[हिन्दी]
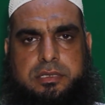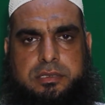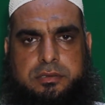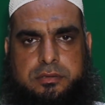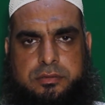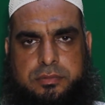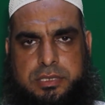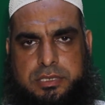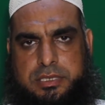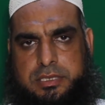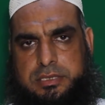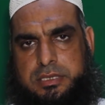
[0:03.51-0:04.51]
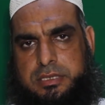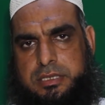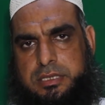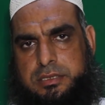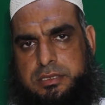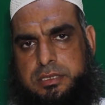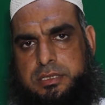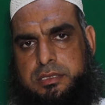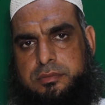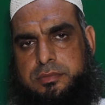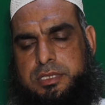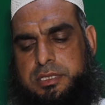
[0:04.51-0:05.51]
के जवाब के साथ हाजिर
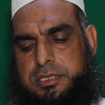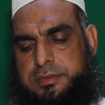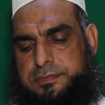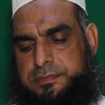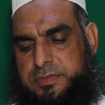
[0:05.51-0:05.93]
खिदमत हैं